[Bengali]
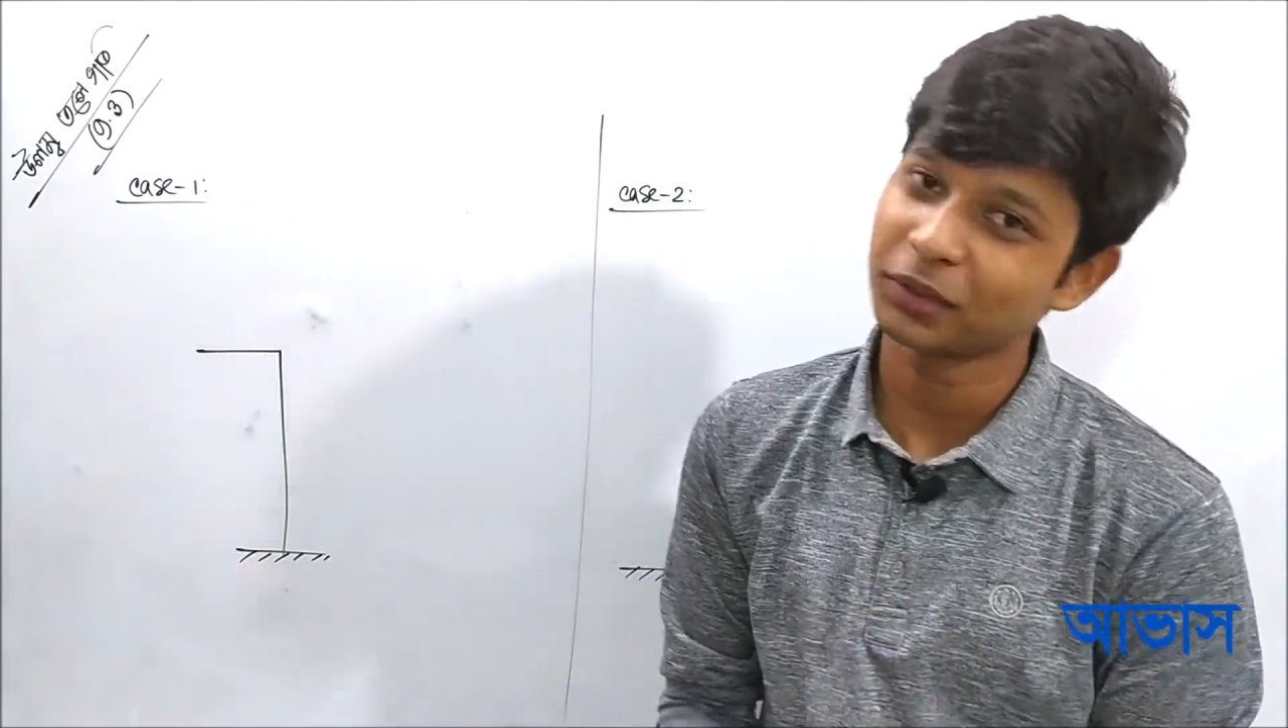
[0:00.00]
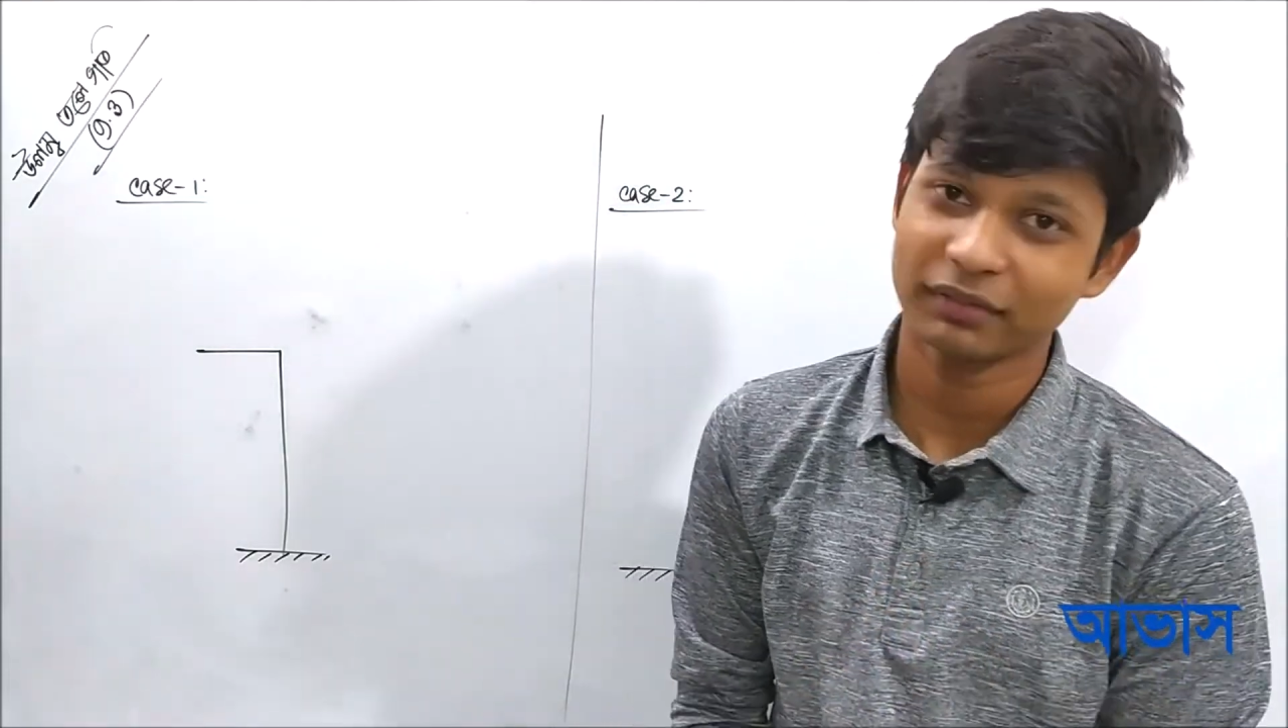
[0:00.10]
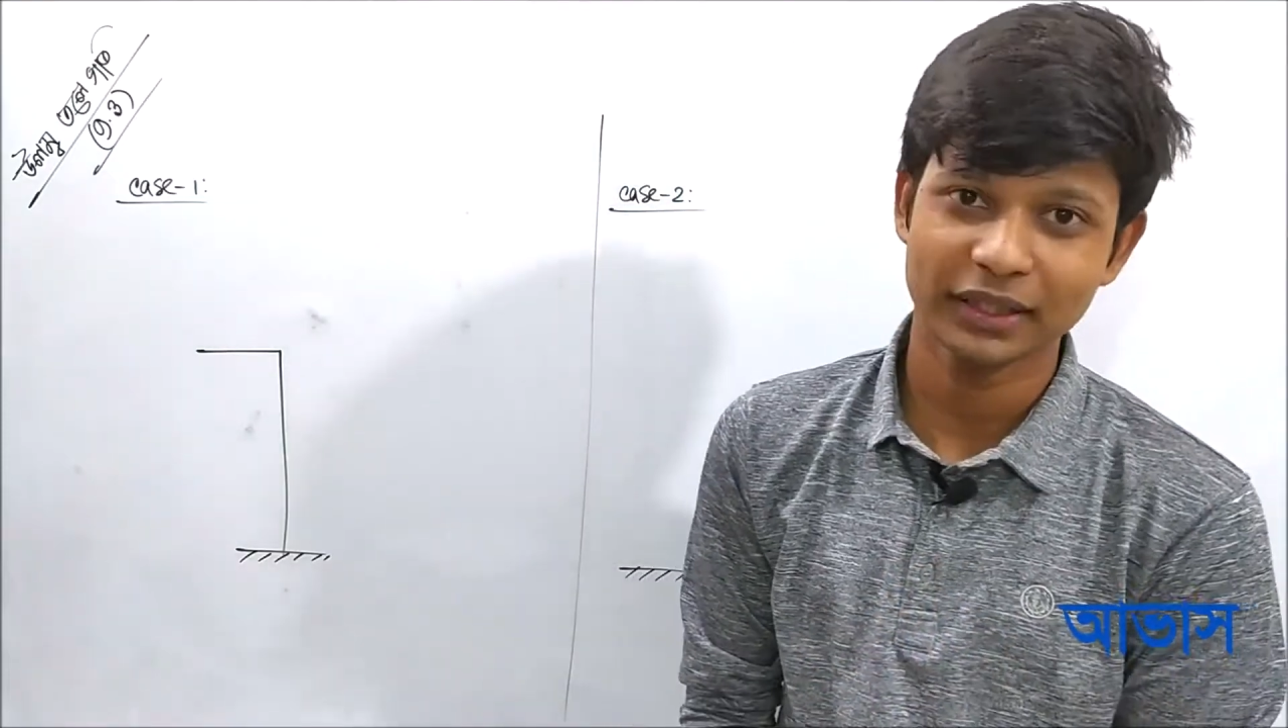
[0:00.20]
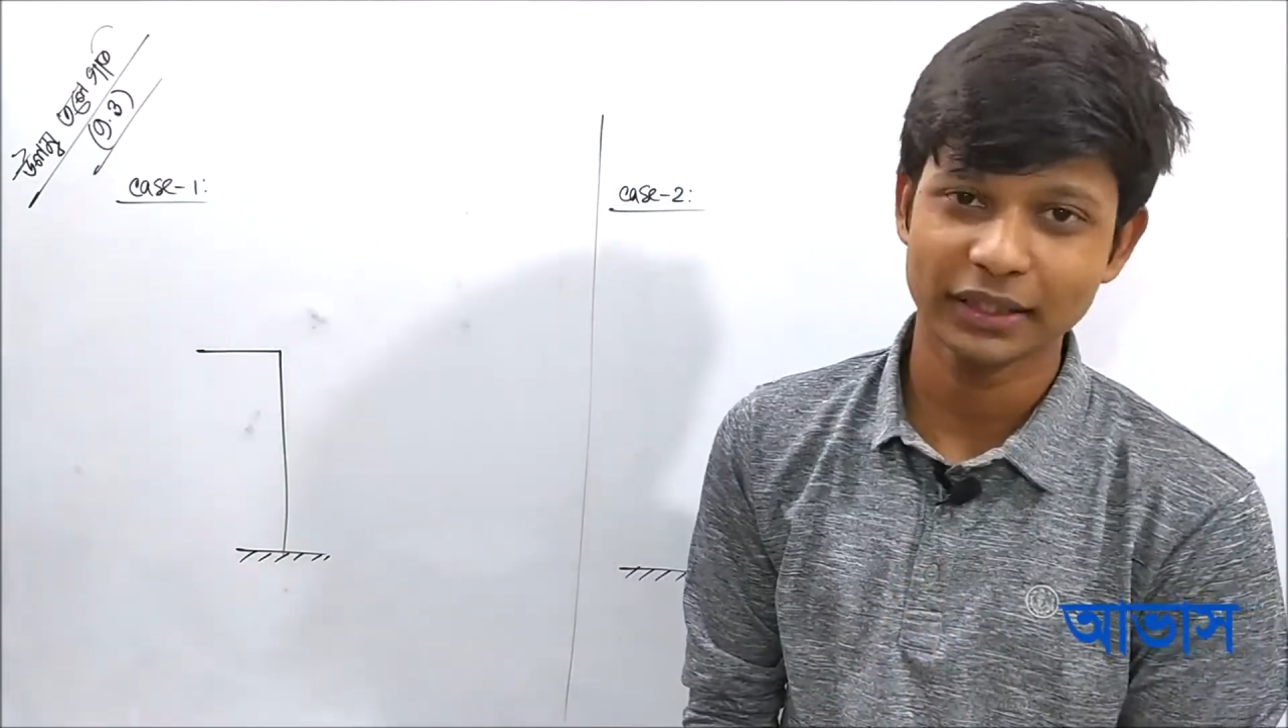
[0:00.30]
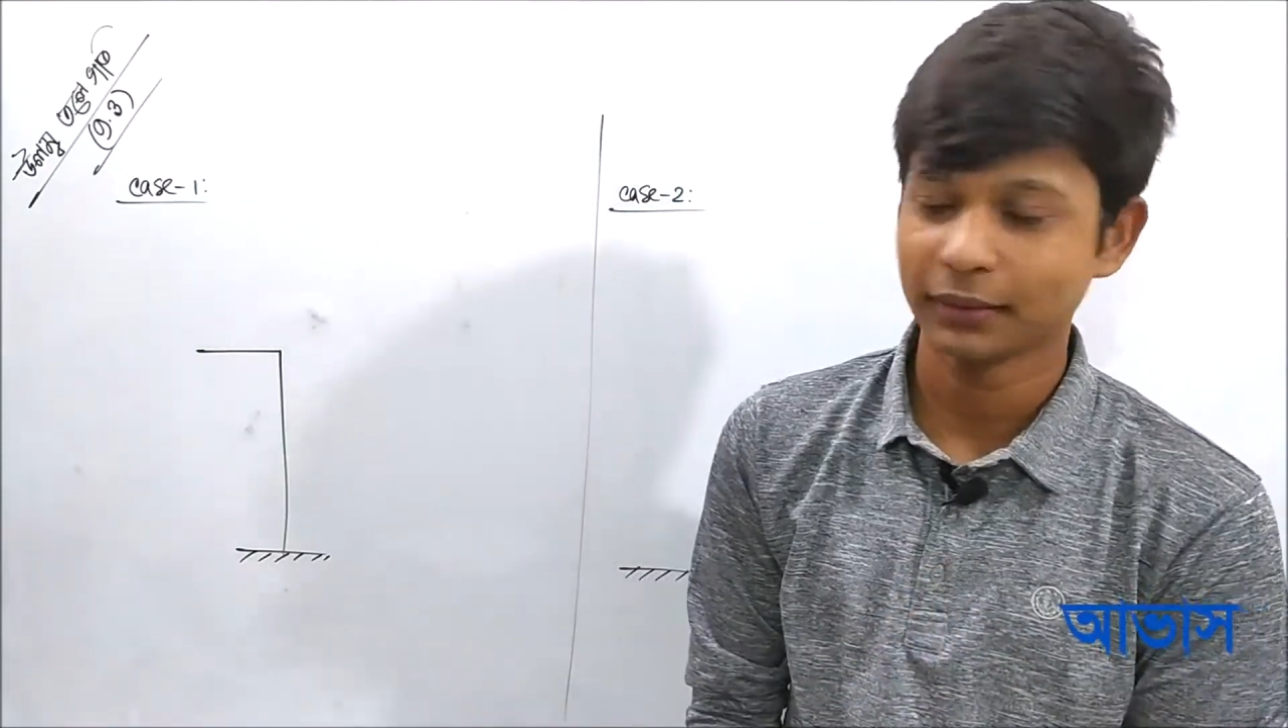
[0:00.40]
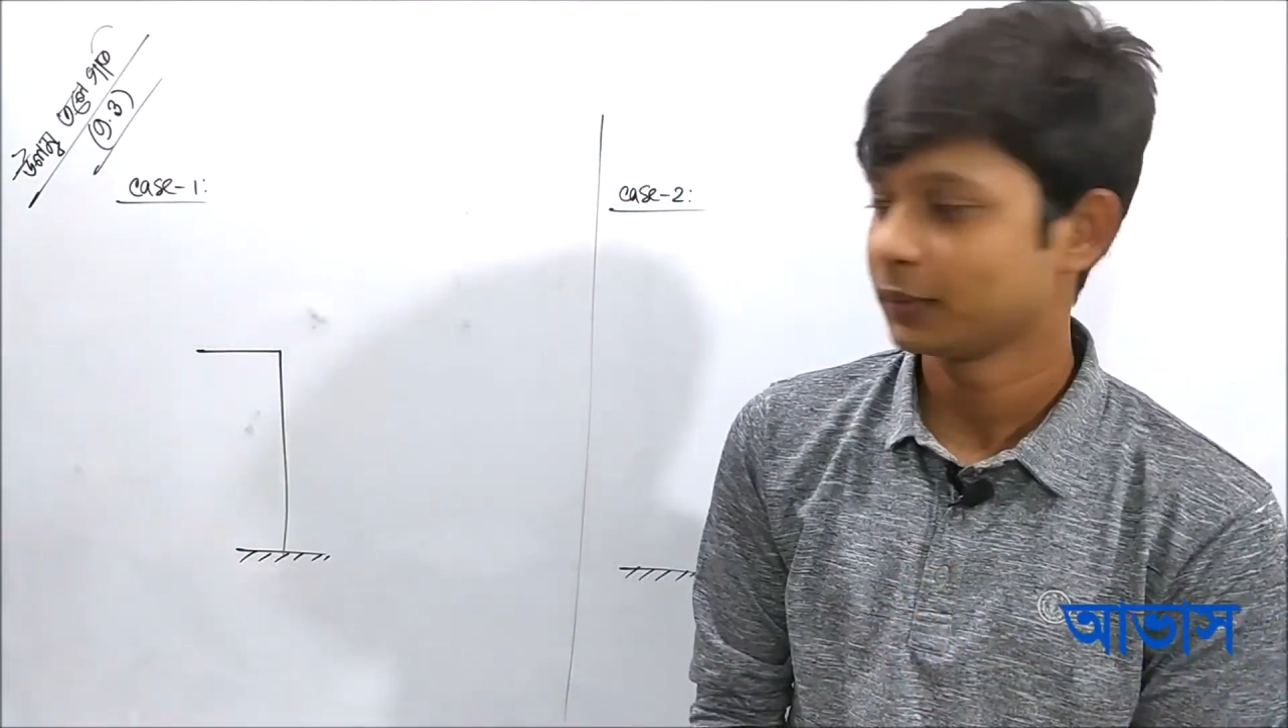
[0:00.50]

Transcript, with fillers: করে ফেলি